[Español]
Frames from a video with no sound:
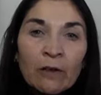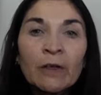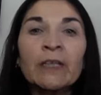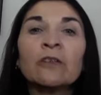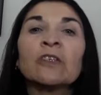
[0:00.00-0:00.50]
los
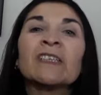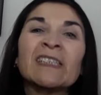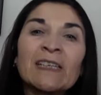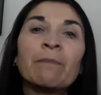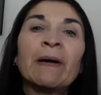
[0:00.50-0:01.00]
criollos se
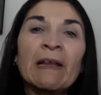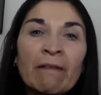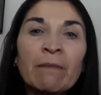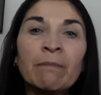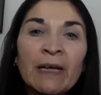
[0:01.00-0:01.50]

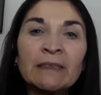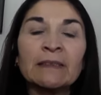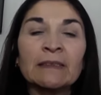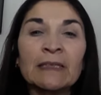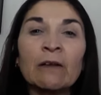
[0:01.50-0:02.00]
separaban más
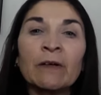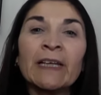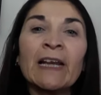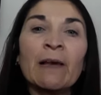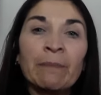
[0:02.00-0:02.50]
de lo
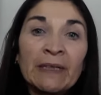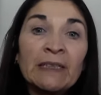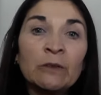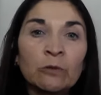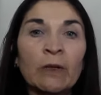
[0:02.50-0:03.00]
que era la
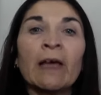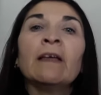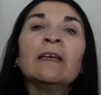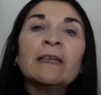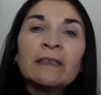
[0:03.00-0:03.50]
península,
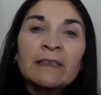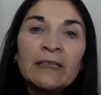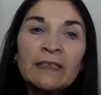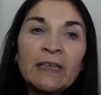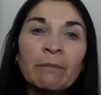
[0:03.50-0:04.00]

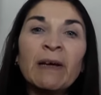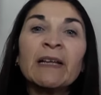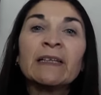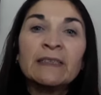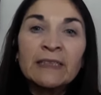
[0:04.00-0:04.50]
tenían
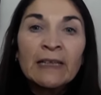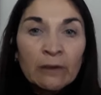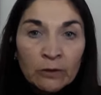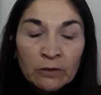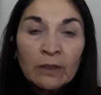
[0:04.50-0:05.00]
más
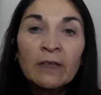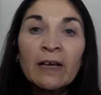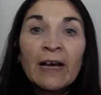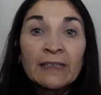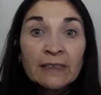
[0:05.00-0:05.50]
recelos
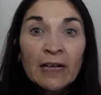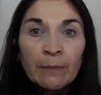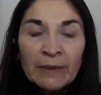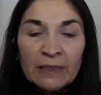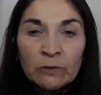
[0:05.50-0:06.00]
hacia
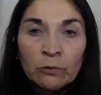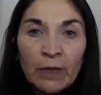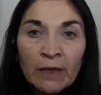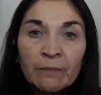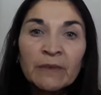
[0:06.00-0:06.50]
la península.